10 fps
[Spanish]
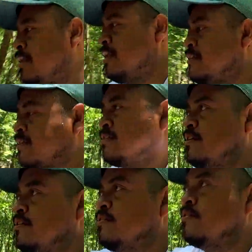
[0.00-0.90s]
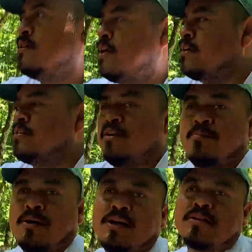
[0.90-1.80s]
venir a este sitio. Si lo
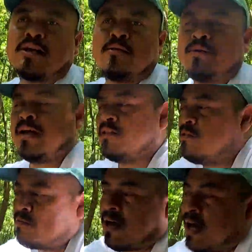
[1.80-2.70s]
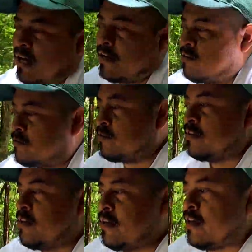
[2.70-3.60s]
pueden hacer caminando, háganlo.
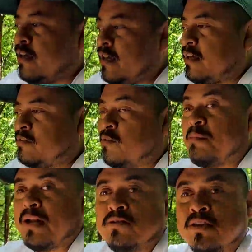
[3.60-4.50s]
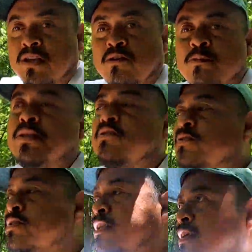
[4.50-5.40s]
Eh, son varios
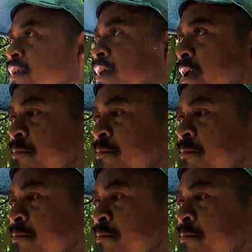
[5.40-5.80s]
kilómetros los que tienen que